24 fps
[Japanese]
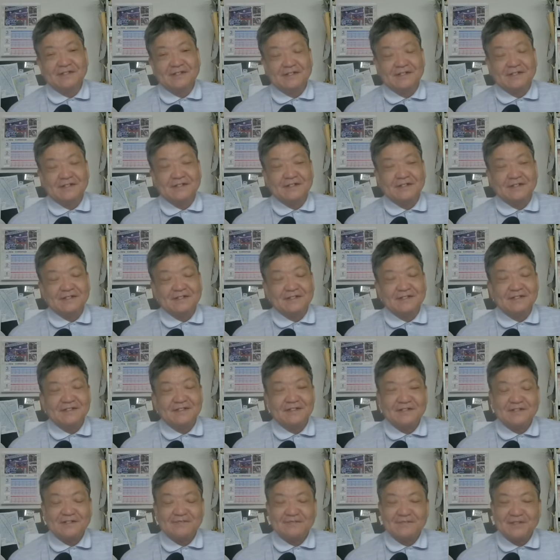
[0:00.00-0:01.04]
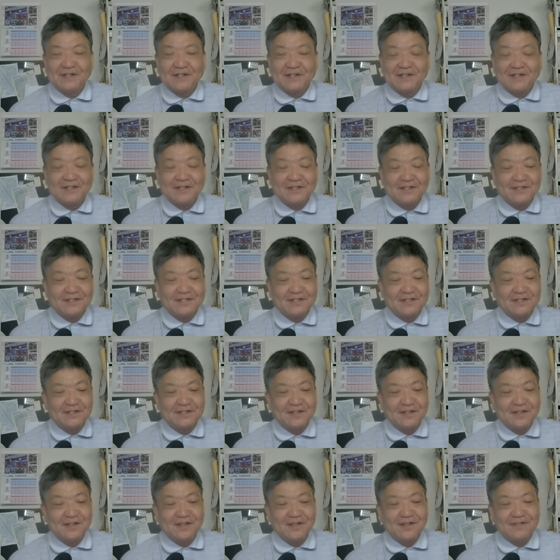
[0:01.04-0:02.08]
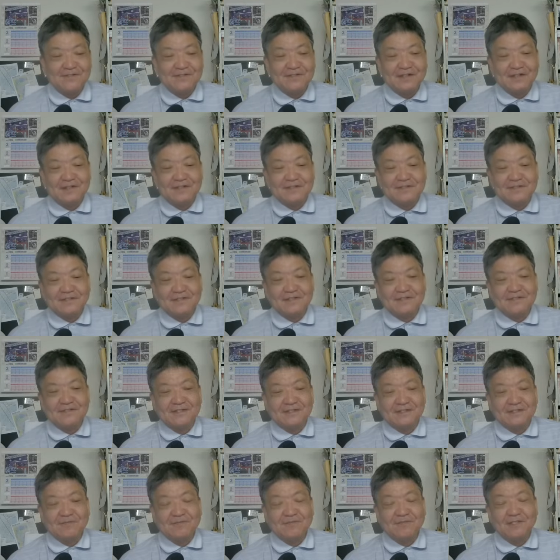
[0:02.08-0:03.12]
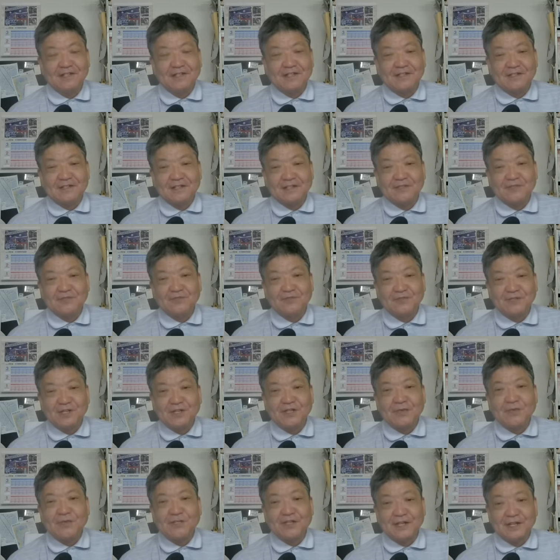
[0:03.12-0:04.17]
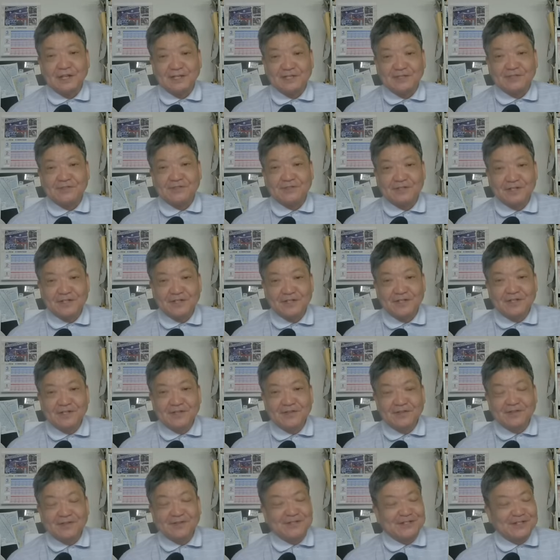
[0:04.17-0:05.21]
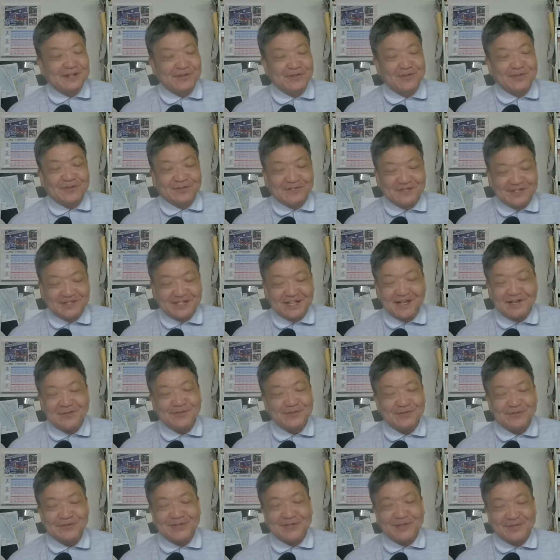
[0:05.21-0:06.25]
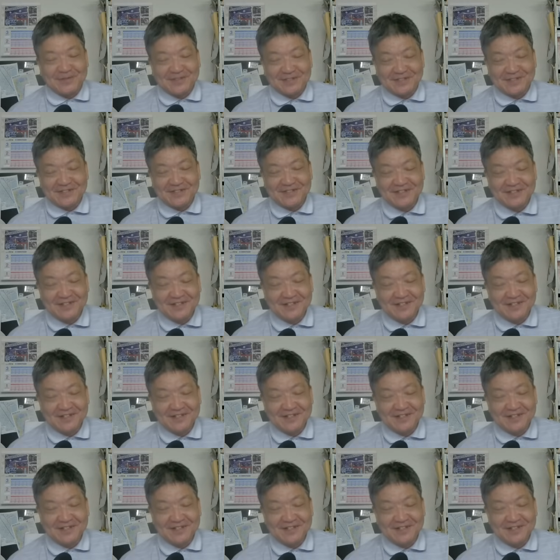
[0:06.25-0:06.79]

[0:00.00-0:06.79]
えー、だから、まあ、下手したら2経円ぐらいあってですね、こんなんね、処理できません、はっきり言って。こんなもん、誰も処理できません。